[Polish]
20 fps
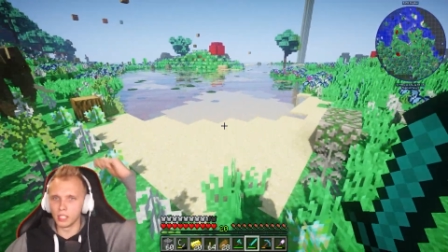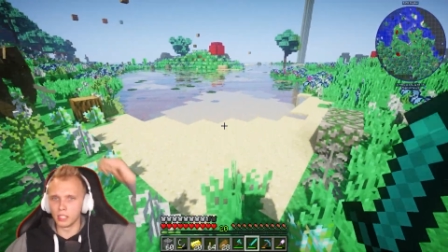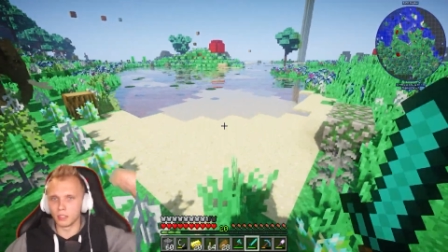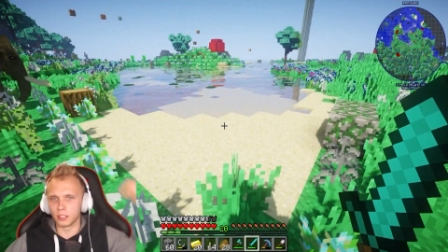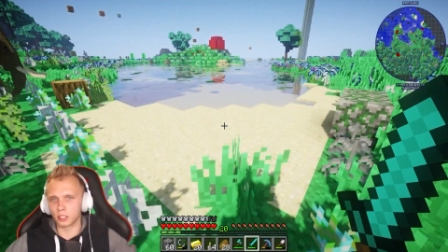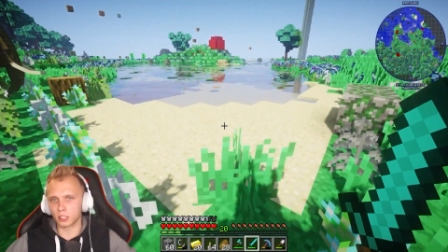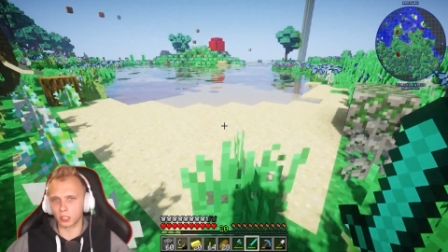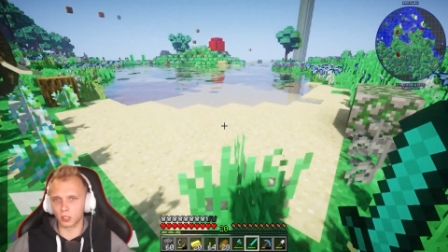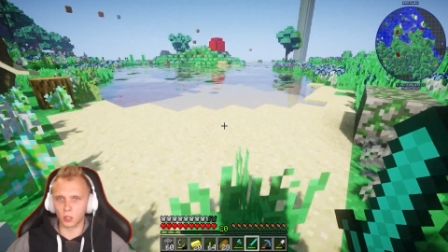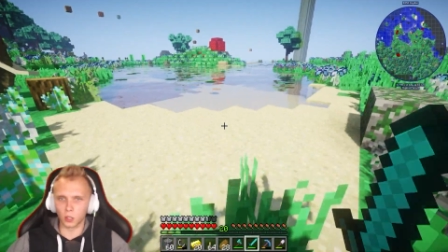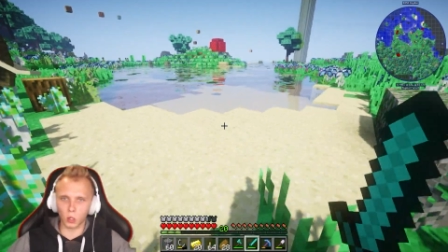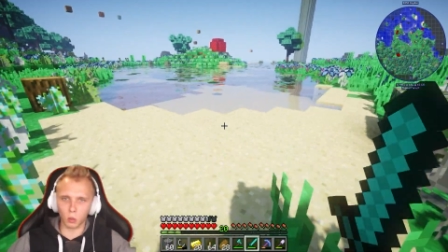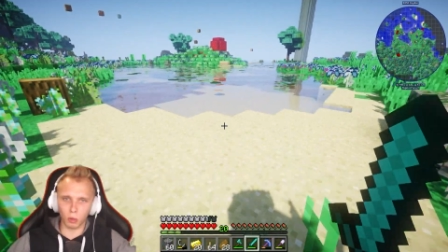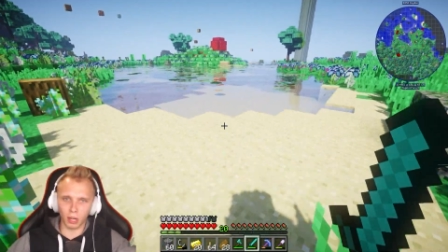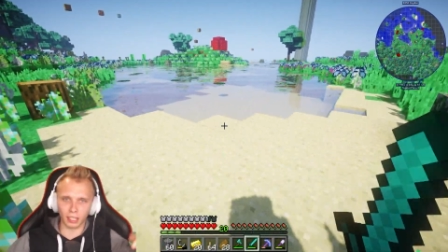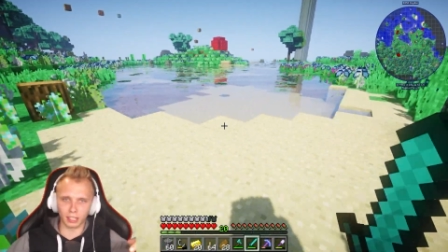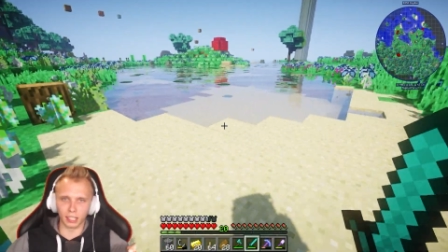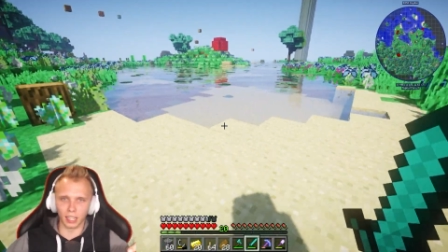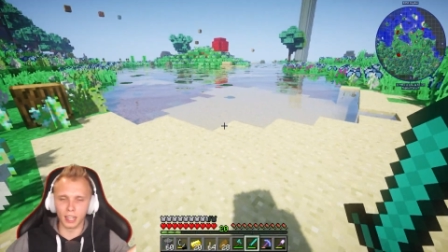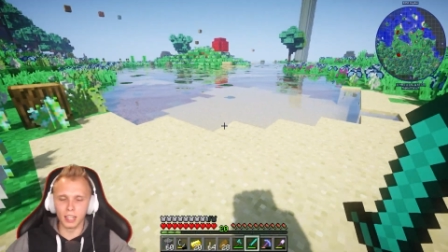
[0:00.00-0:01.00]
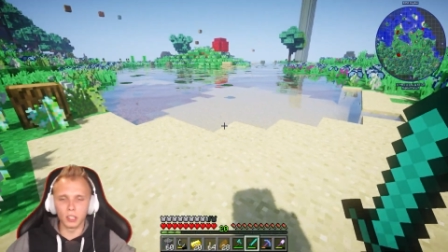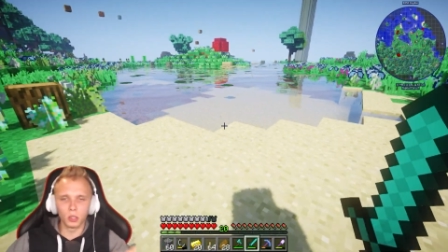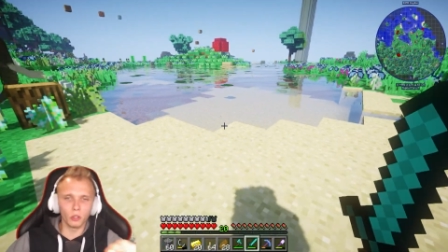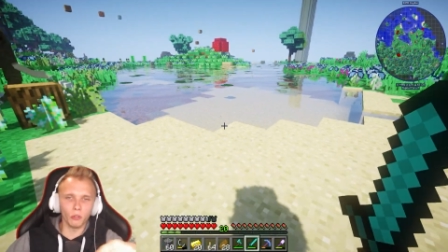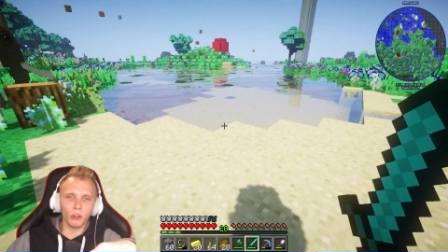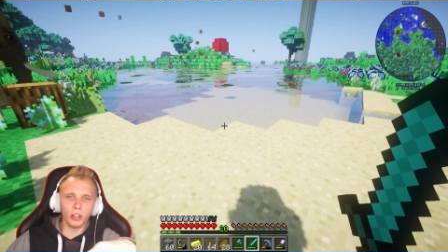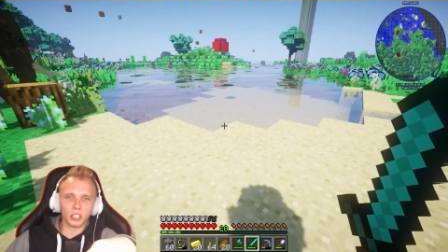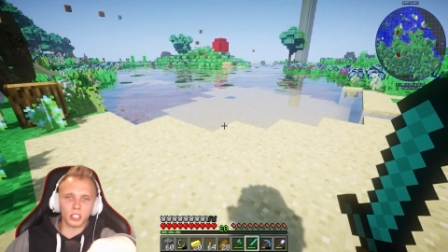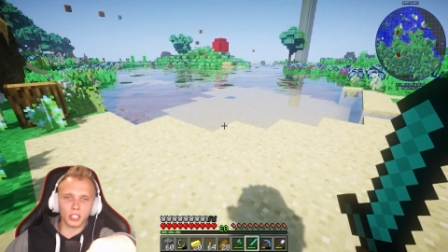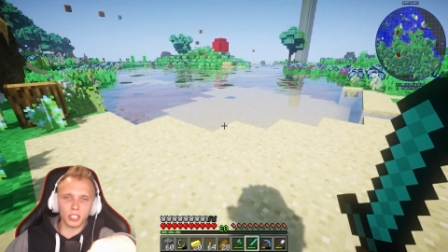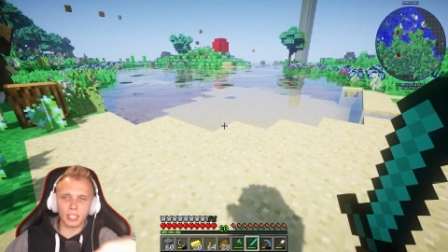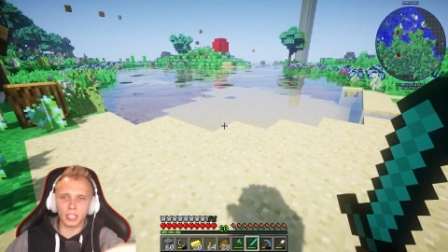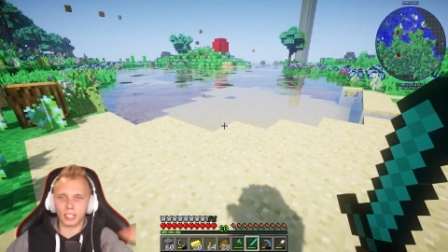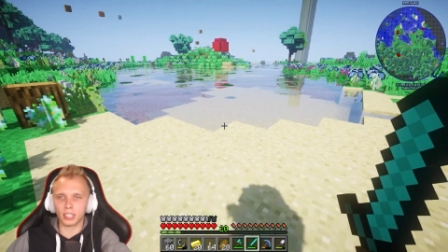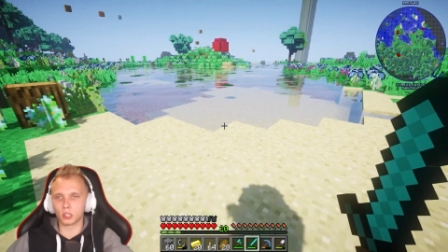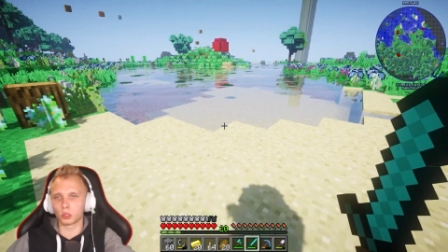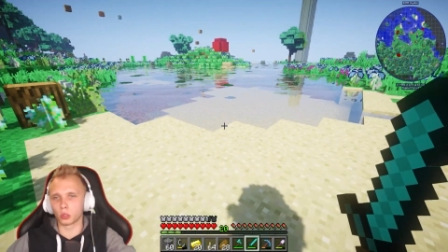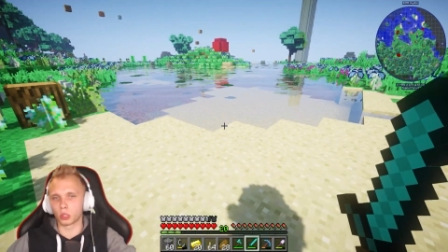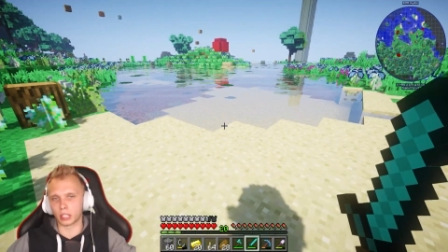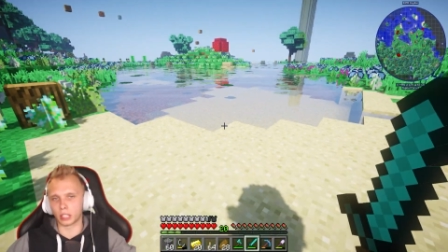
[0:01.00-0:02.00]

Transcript: naszego kłada. No właśnie, garażu